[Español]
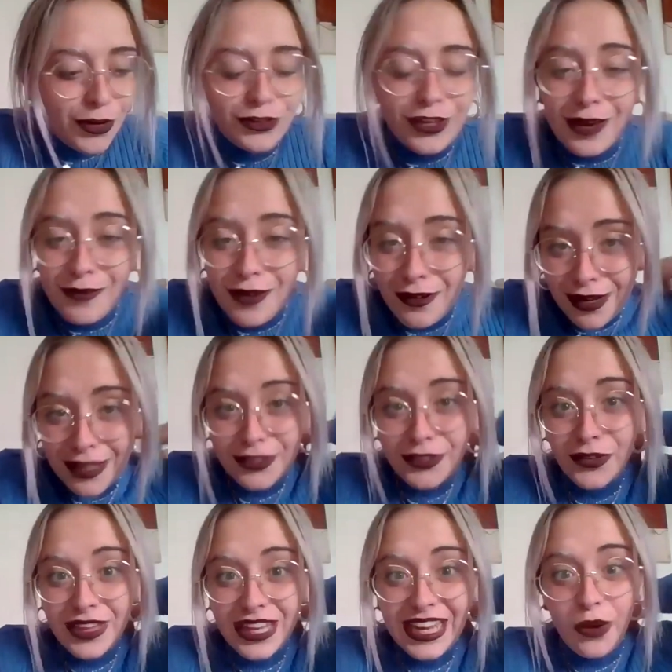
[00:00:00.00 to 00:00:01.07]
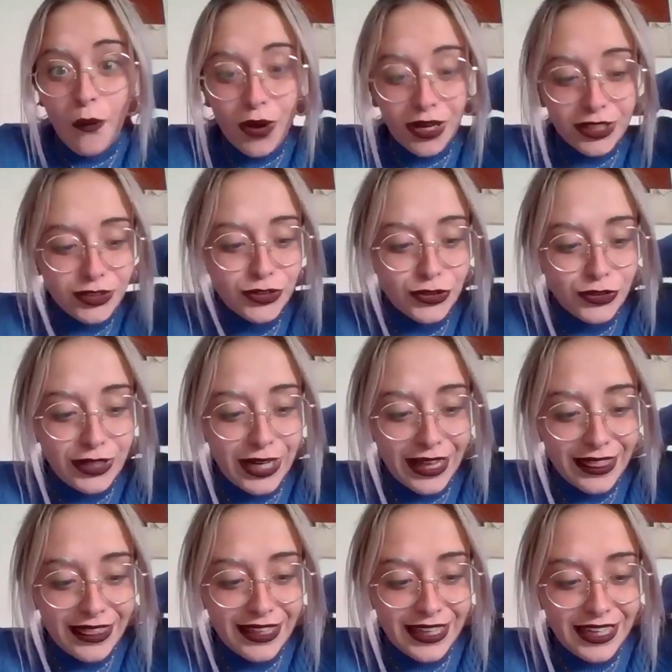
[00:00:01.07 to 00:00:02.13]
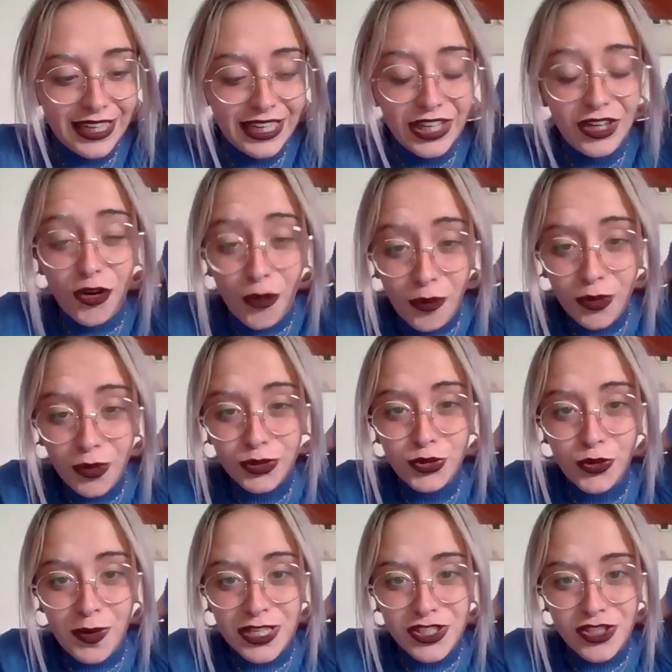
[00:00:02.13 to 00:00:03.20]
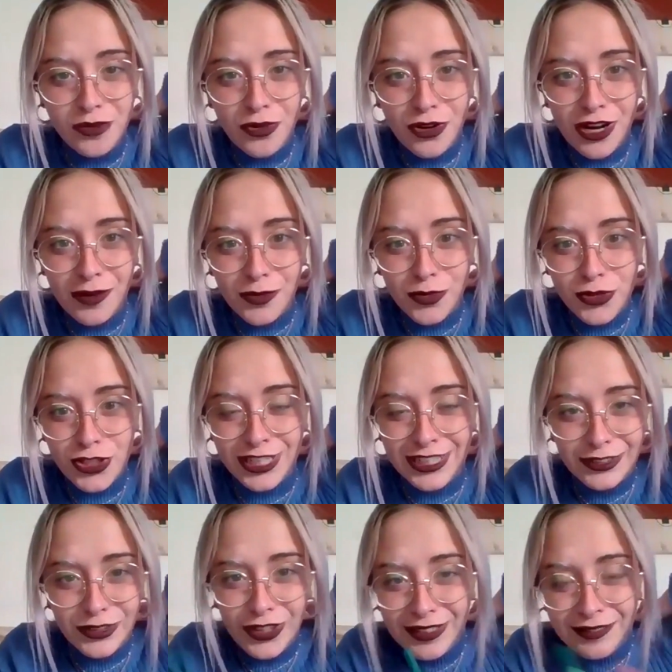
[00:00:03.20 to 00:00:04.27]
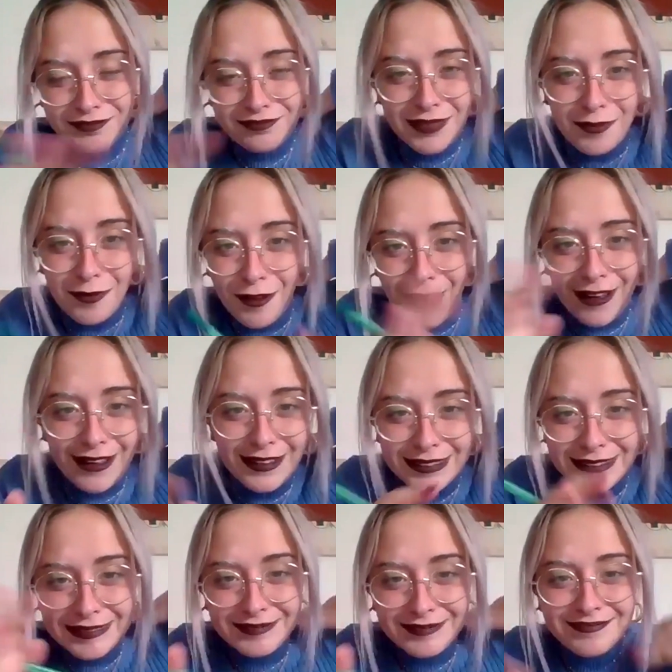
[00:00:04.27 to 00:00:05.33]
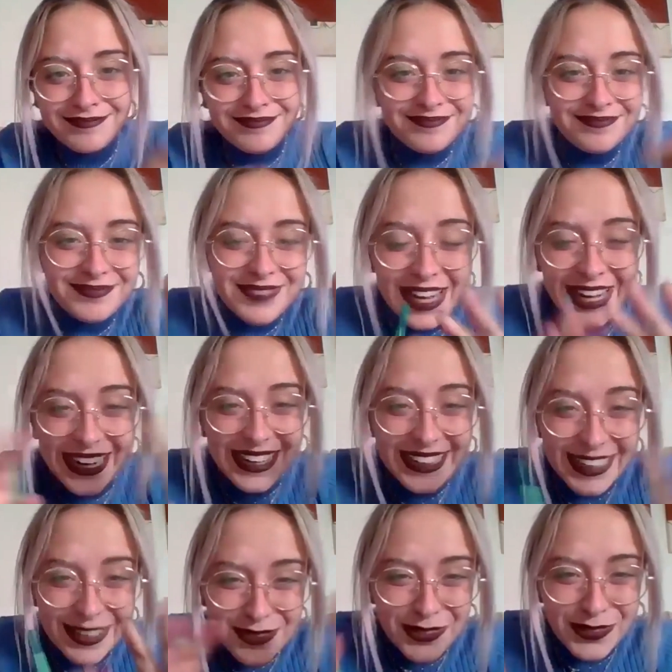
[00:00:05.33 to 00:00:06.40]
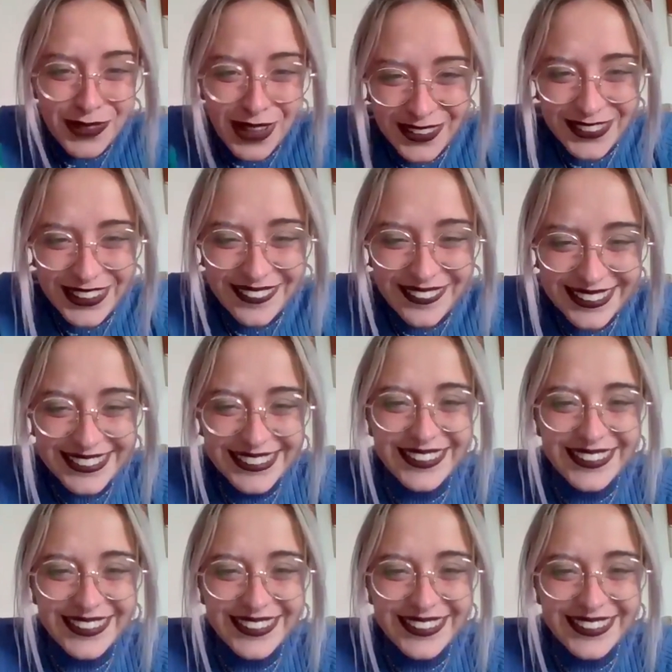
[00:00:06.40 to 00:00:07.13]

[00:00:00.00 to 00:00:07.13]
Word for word: bueno, estábamos hablando de cuándo nace y cómo tu pasión por la música. Entonces, vamos a recapitular otra vale.